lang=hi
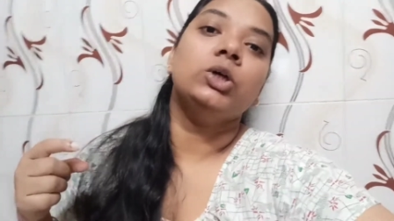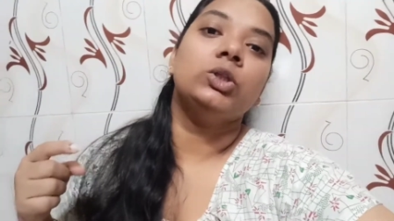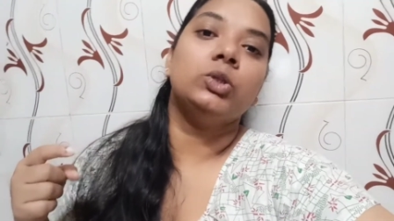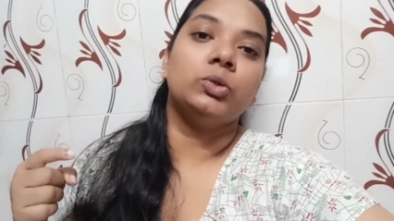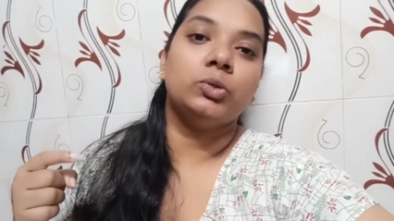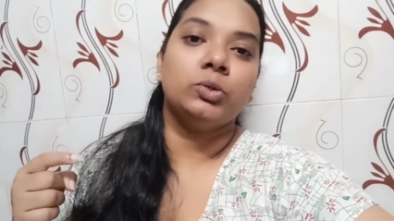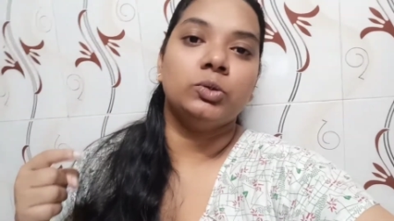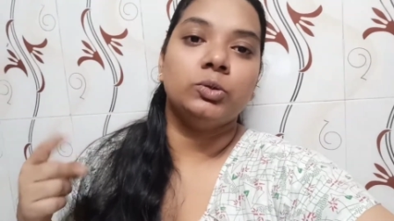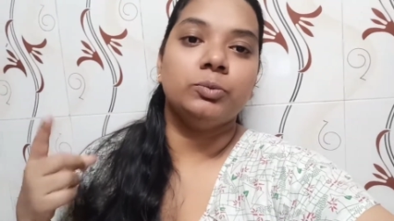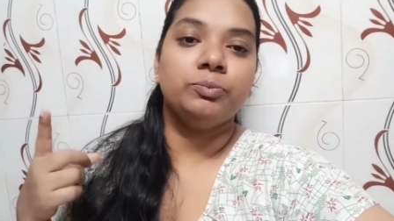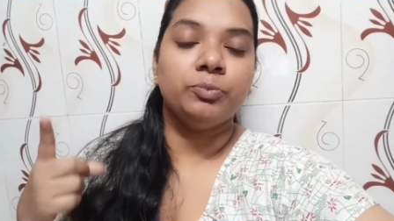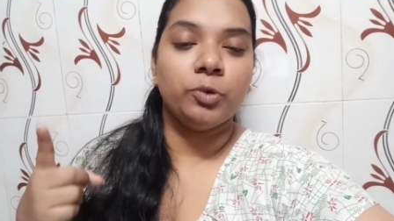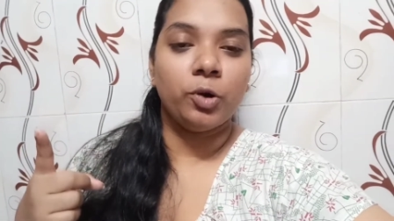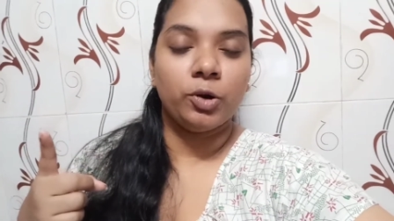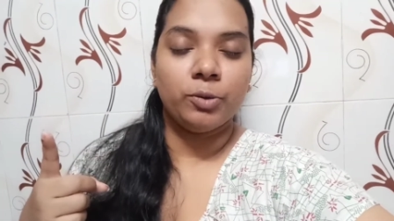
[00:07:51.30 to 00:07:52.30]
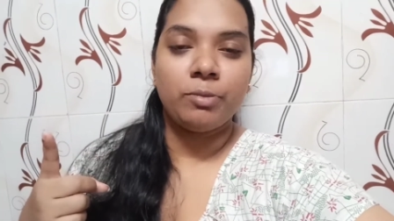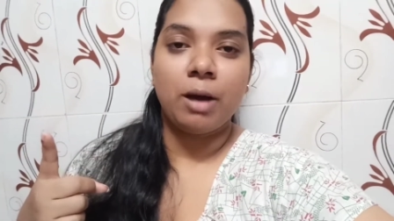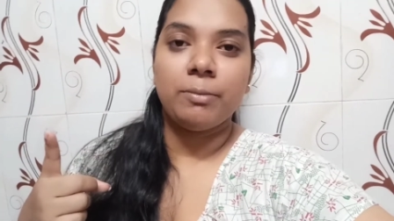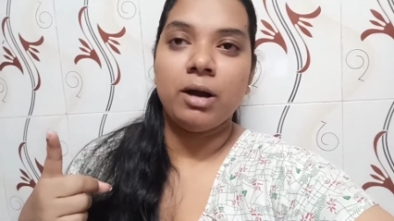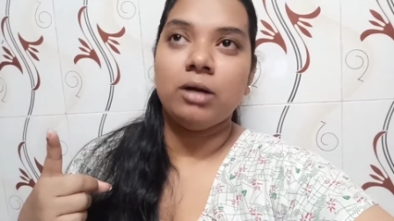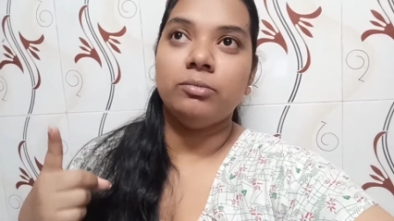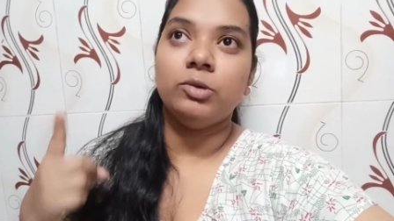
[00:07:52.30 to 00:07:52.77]
तो बड़ो
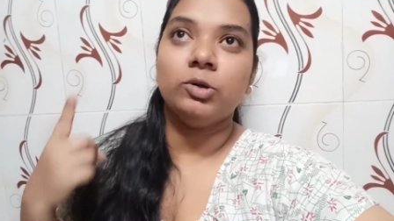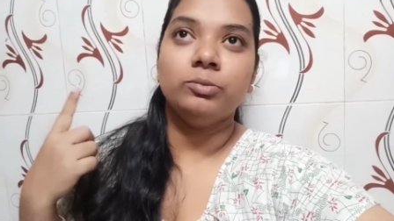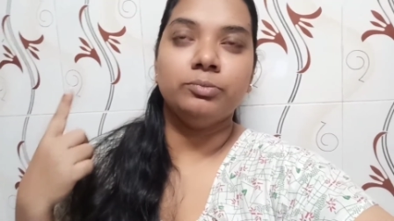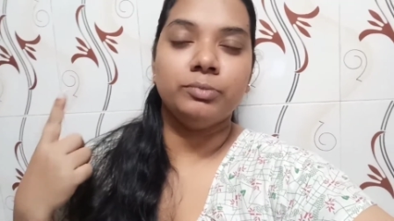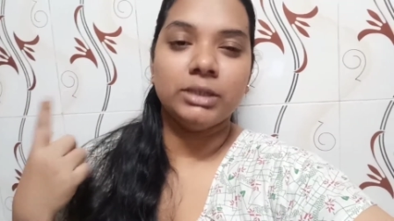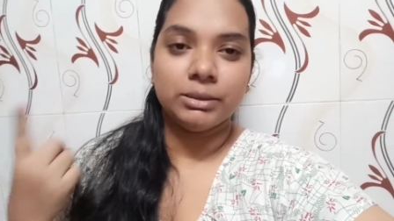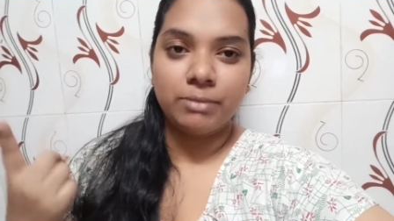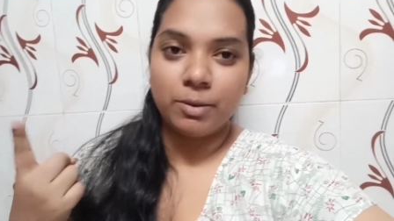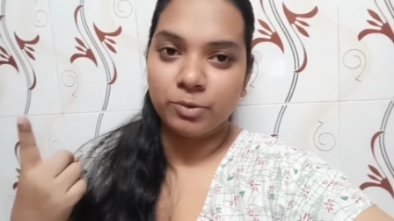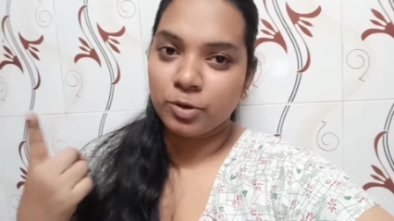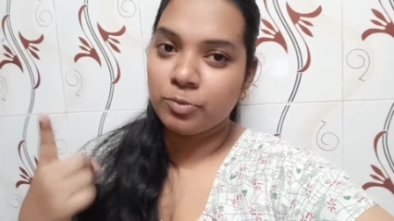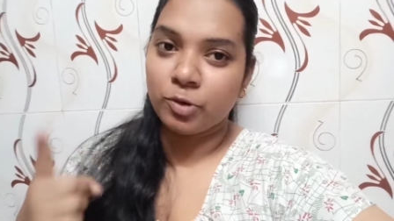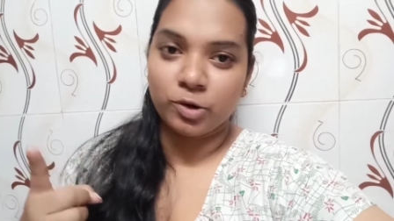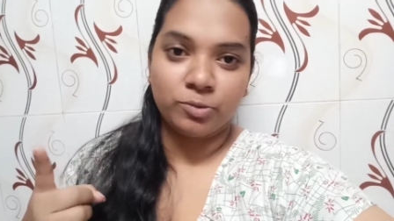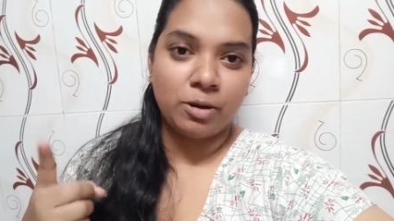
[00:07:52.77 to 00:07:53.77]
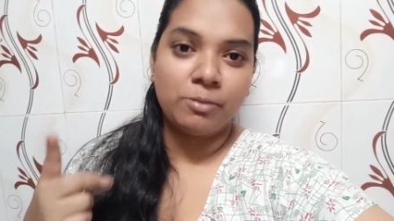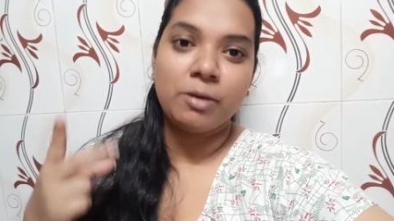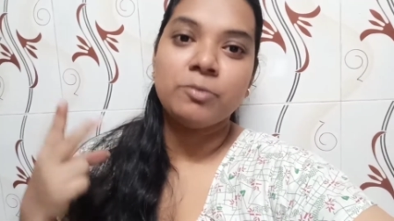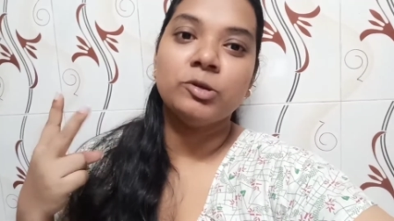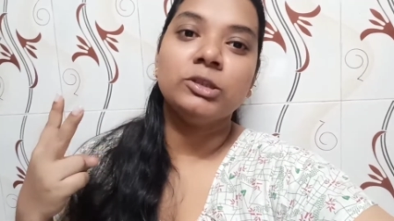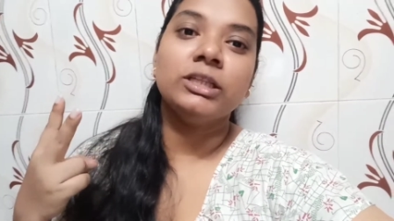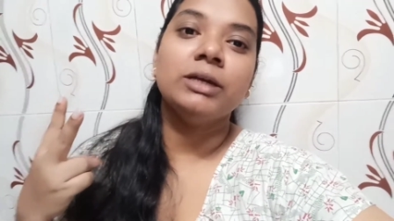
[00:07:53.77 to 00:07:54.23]
मामा हम लोग बड़े मामा को बड़ो मामा
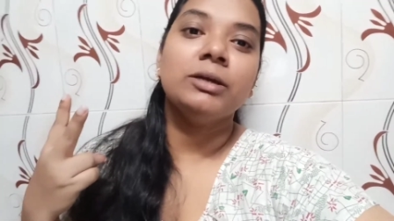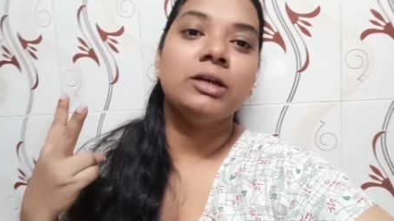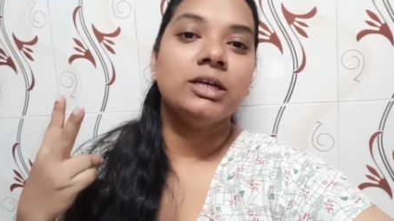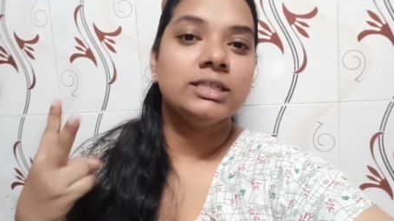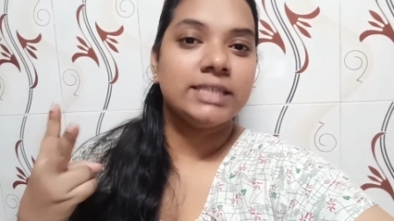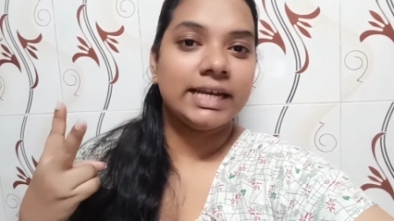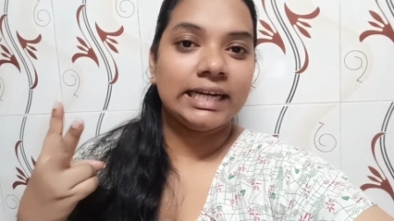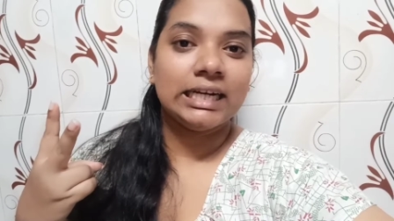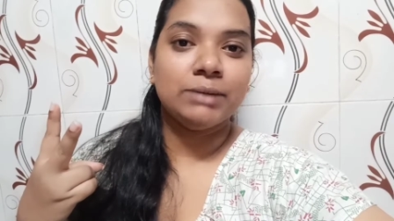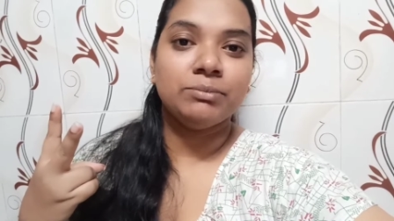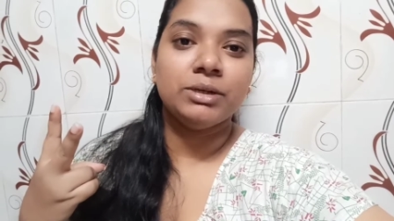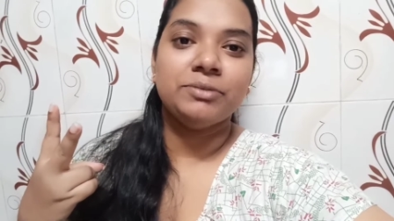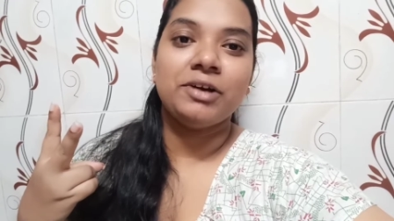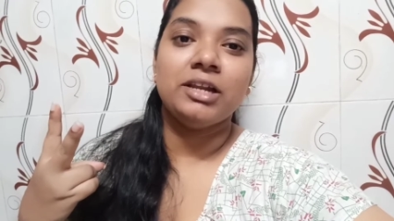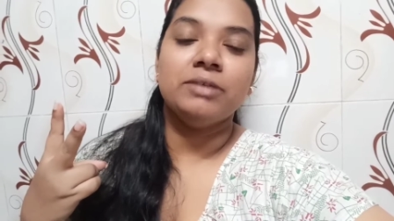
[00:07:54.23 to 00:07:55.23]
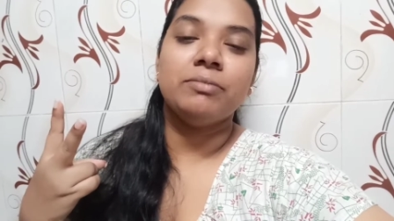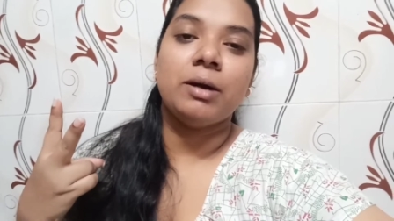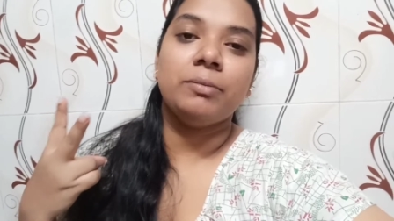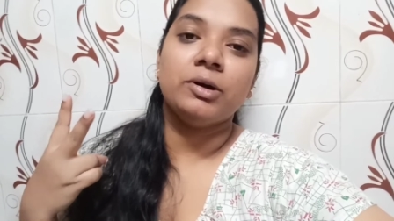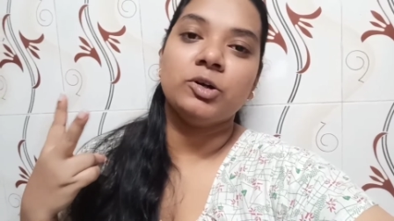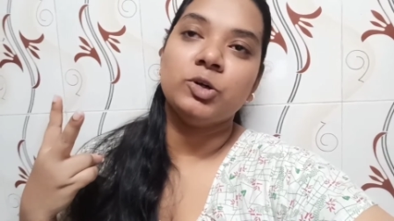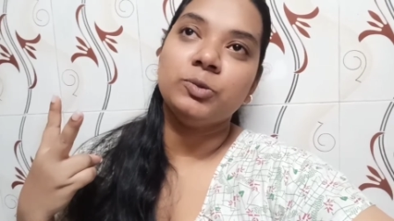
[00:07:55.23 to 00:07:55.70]
बोलते हैं सेकेंड नंबर वाले
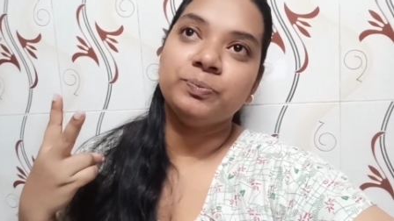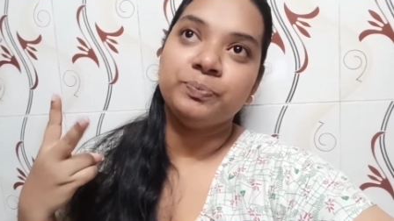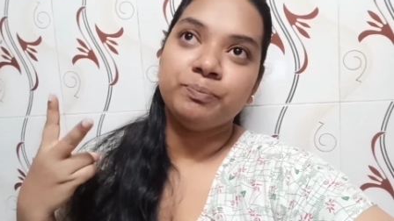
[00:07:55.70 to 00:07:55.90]
मामा को